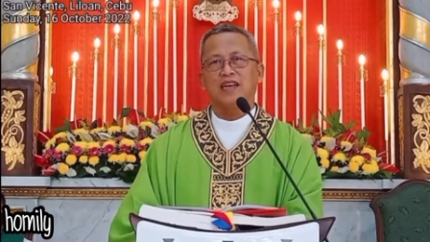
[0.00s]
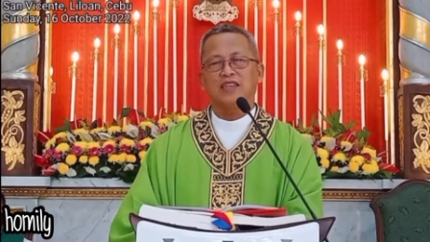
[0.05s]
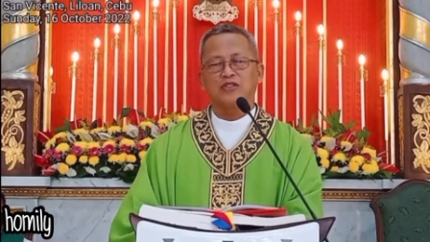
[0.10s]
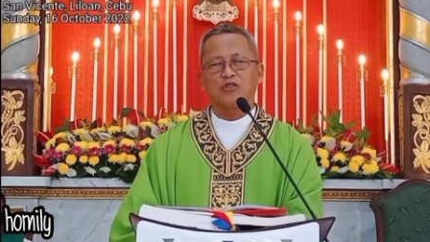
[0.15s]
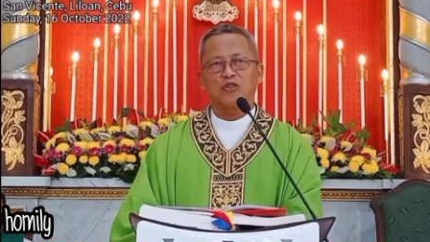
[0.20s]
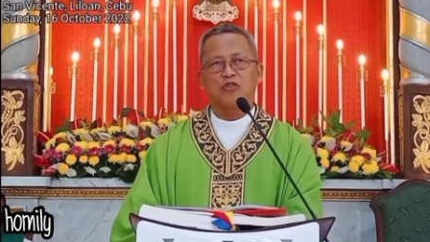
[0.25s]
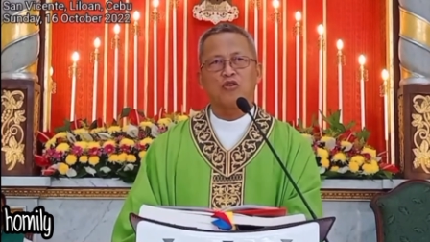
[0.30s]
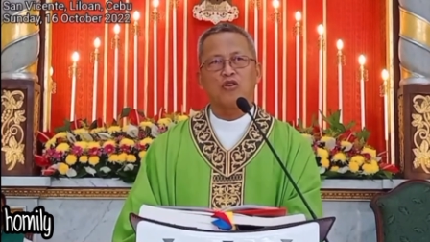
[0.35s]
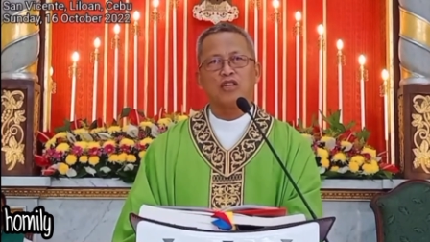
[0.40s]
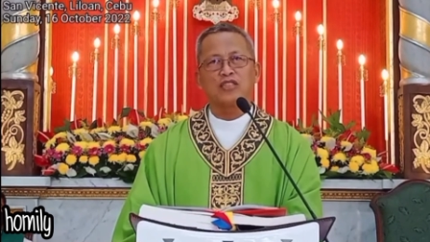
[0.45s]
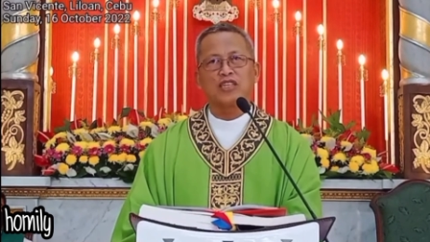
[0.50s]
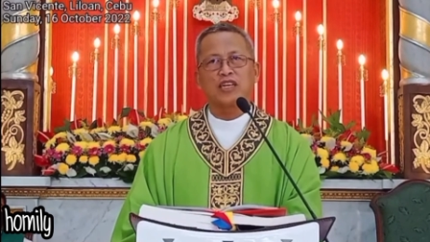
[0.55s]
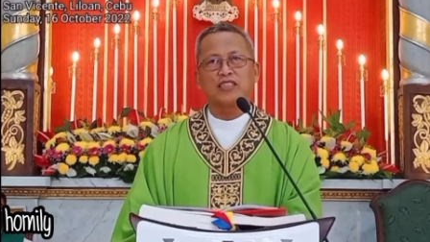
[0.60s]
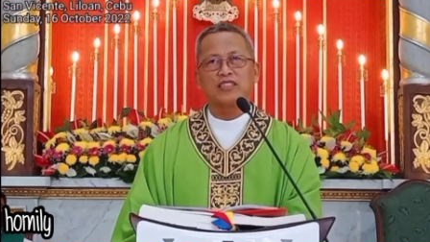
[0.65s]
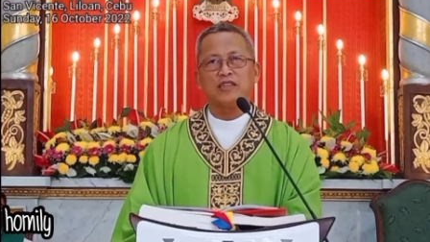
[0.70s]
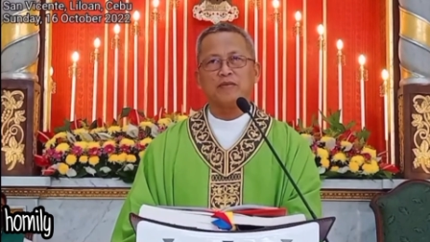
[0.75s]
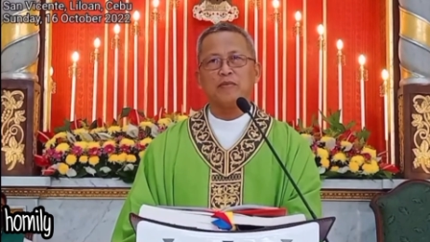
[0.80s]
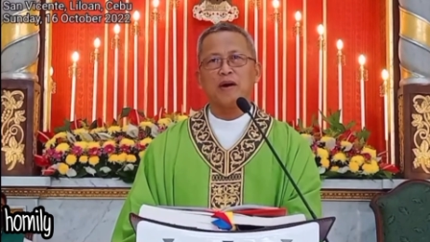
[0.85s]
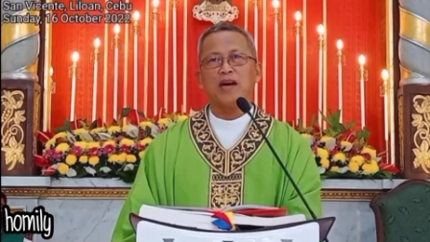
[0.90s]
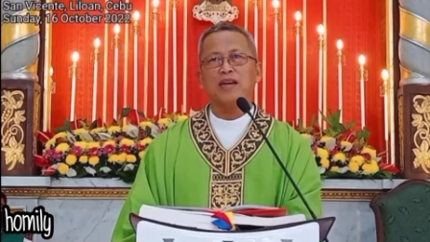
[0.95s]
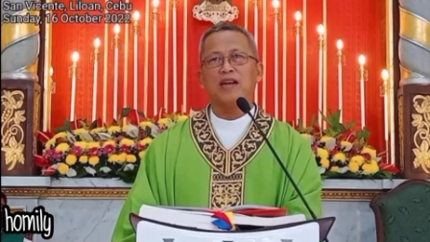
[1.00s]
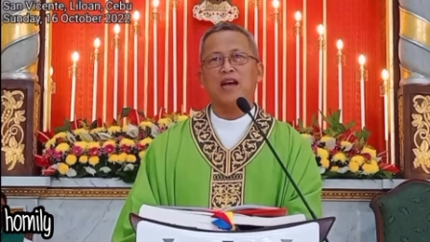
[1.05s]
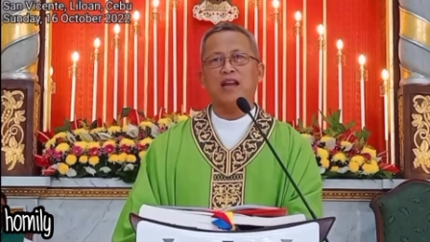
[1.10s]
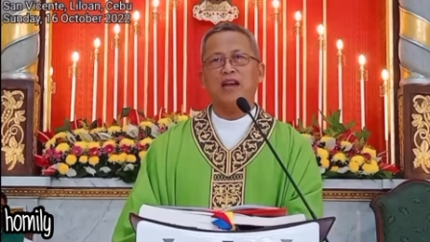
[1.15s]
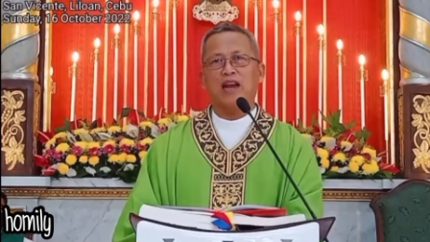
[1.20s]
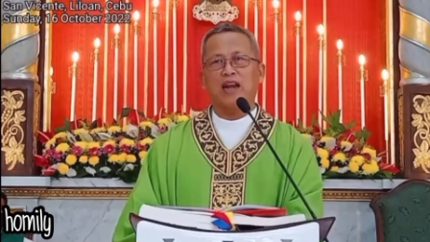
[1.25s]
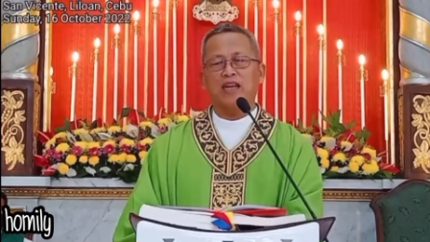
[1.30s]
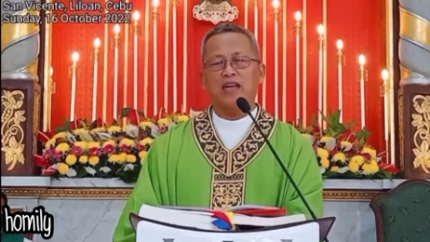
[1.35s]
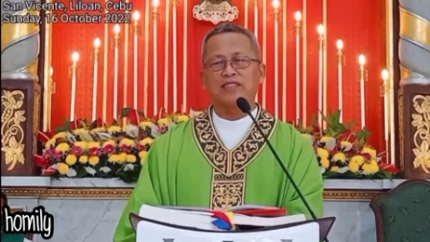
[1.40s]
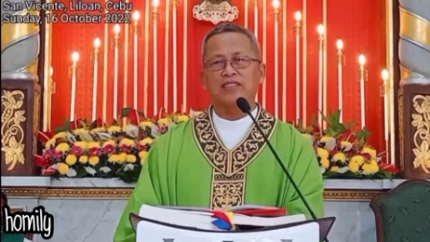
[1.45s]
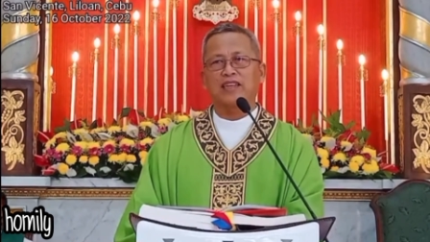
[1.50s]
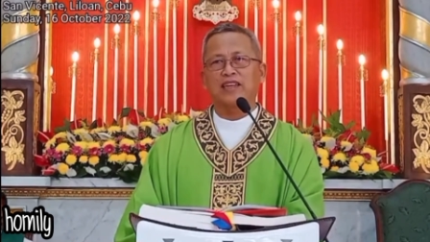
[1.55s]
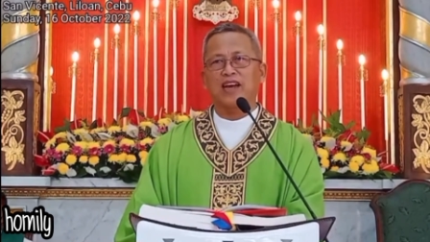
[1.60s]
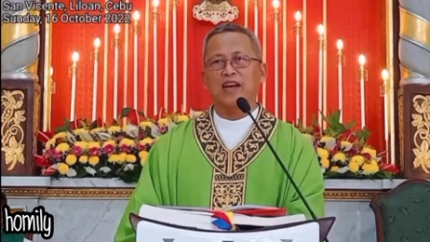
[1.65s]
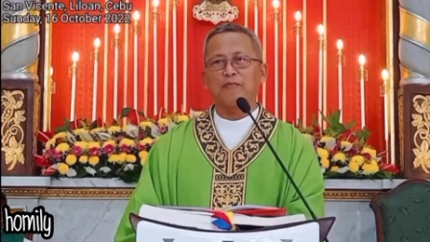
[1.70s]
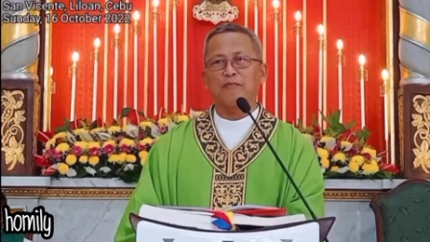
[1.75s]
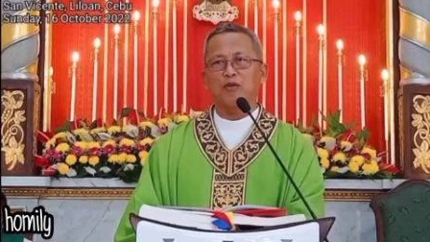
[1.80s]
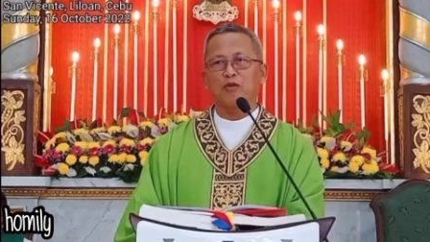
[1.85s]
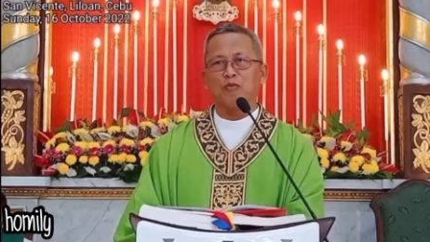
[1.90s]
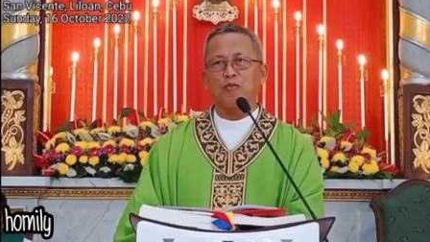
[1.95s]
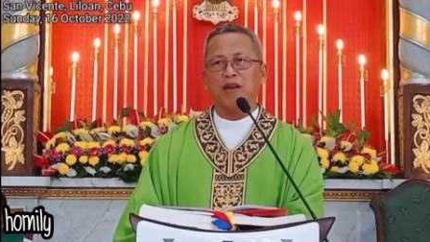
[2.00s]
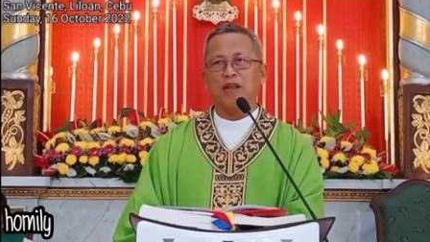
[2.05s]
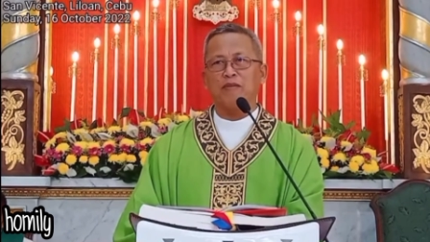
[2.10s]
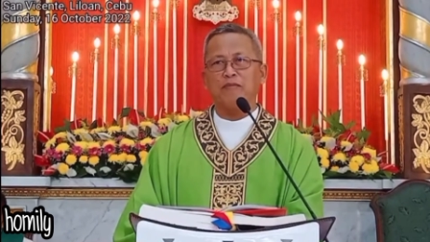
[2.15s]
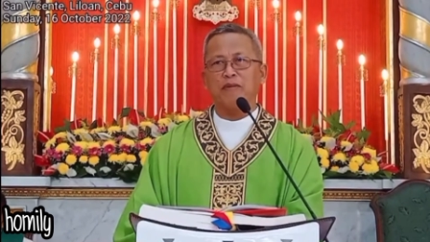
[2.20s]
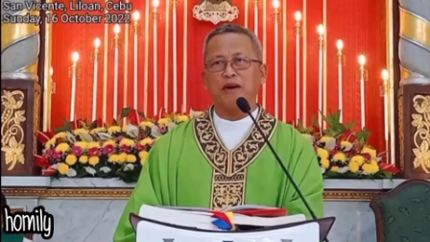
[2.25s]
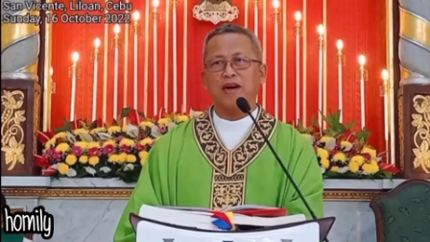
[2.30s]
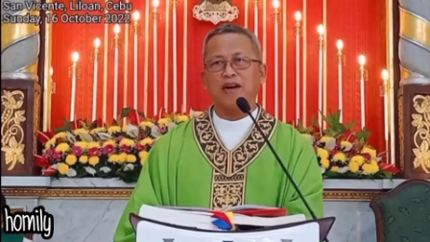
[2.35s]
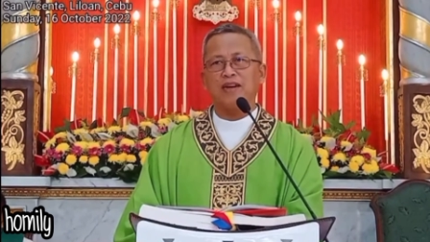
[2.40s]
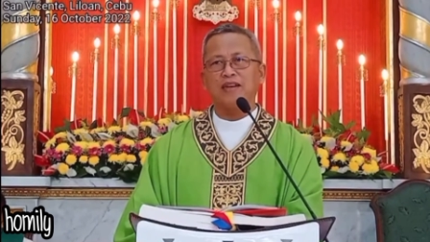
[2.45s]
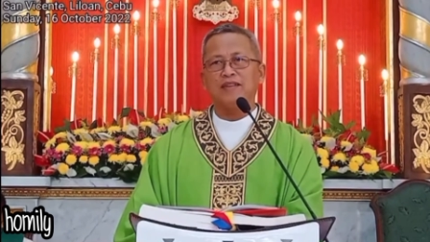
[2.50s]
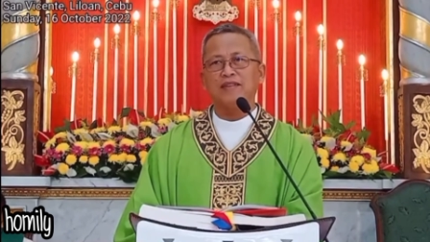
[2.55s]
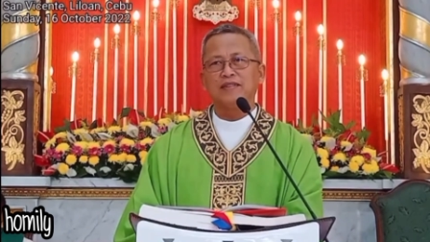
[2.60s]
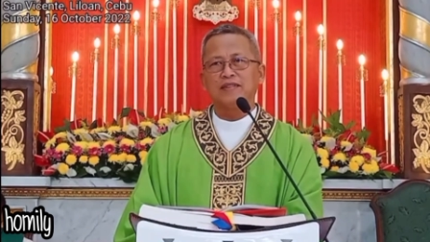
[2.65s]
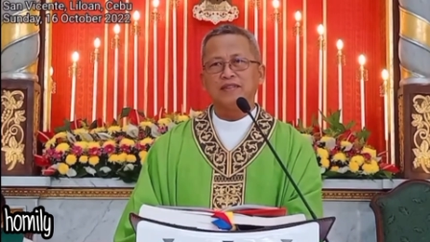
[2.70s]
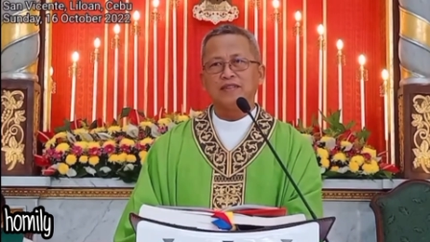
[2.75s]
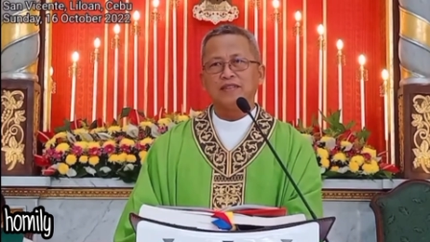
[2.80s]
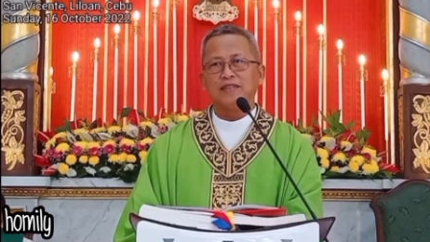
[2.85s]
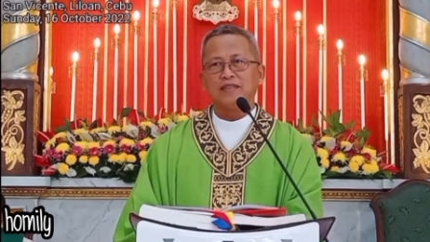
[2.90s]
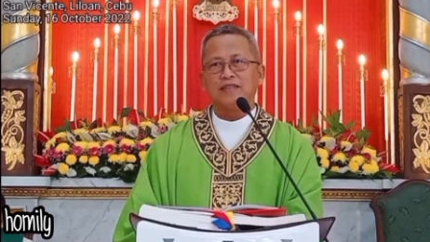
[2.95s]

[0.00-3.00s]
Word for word: nya sunod na sang simana na nasa kay problema